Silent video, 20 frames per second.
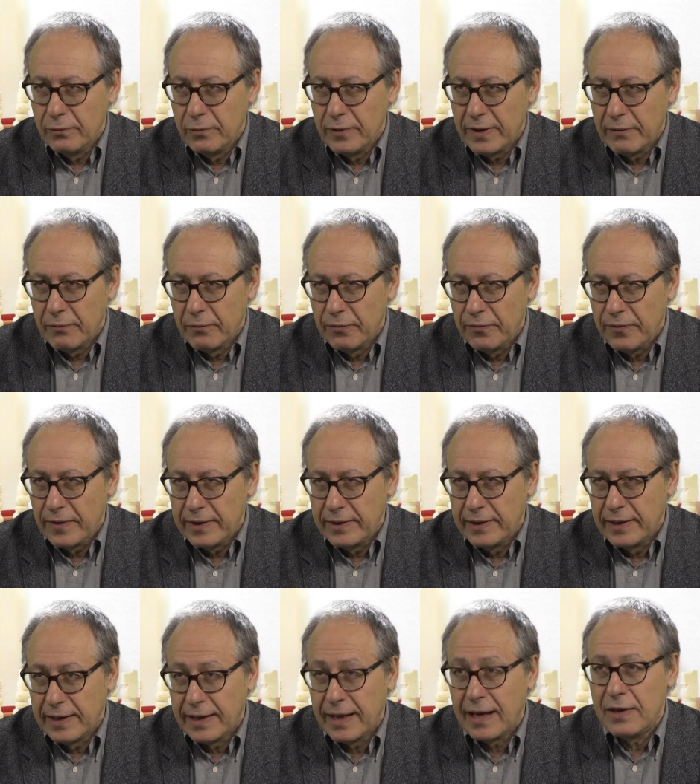avons, fait
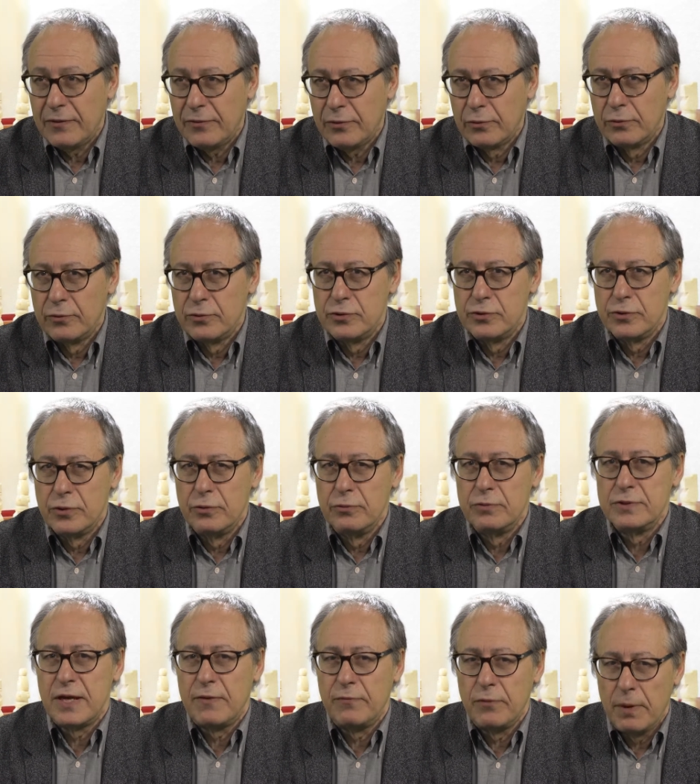des créations de jeux,
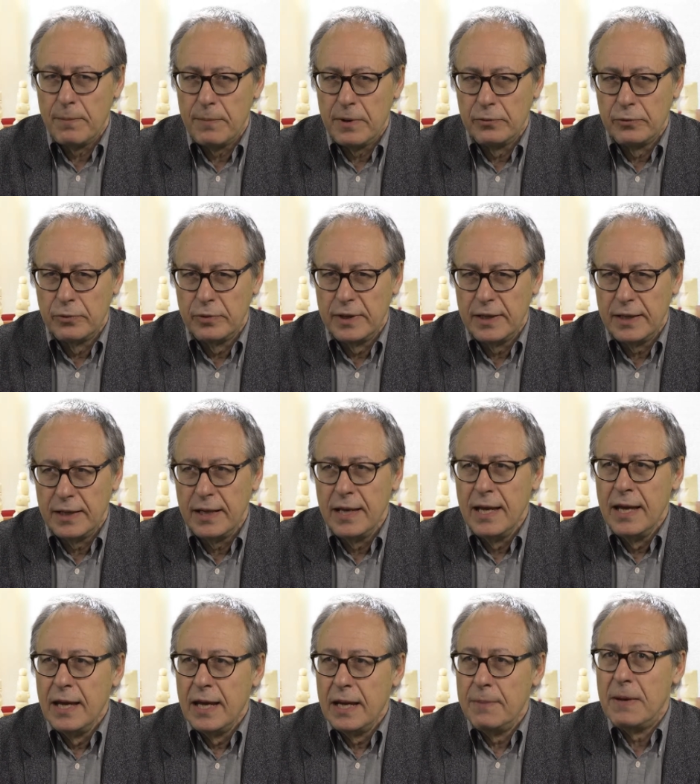nous avions abandonné
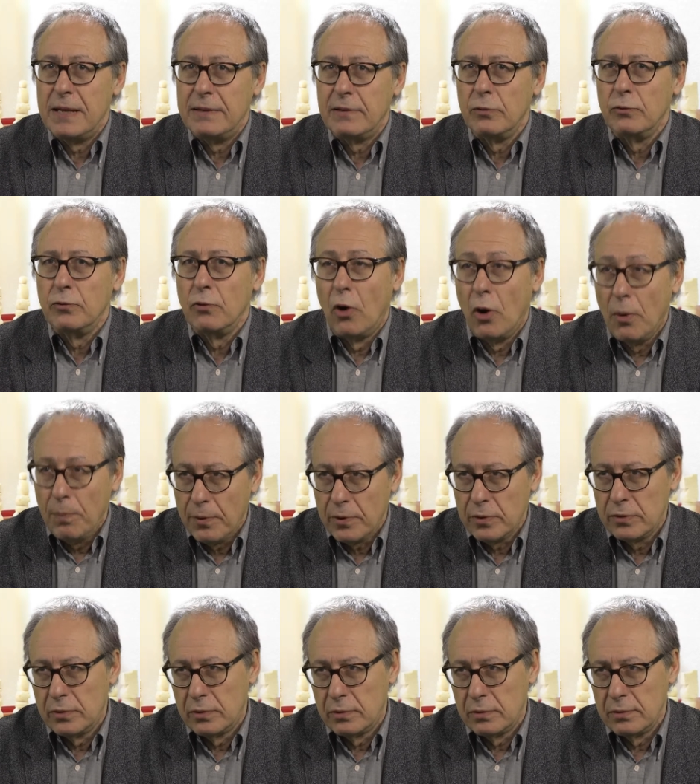et maintenant nous
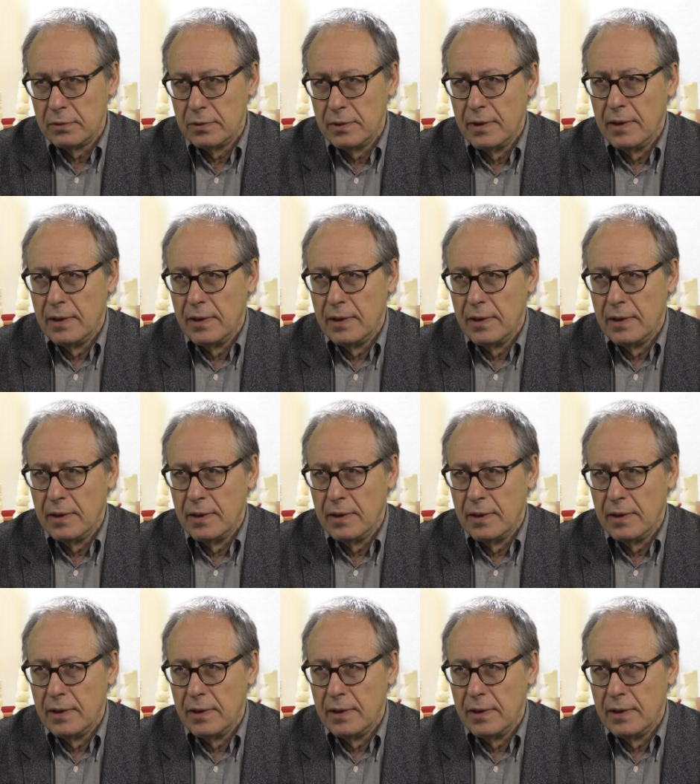reprenons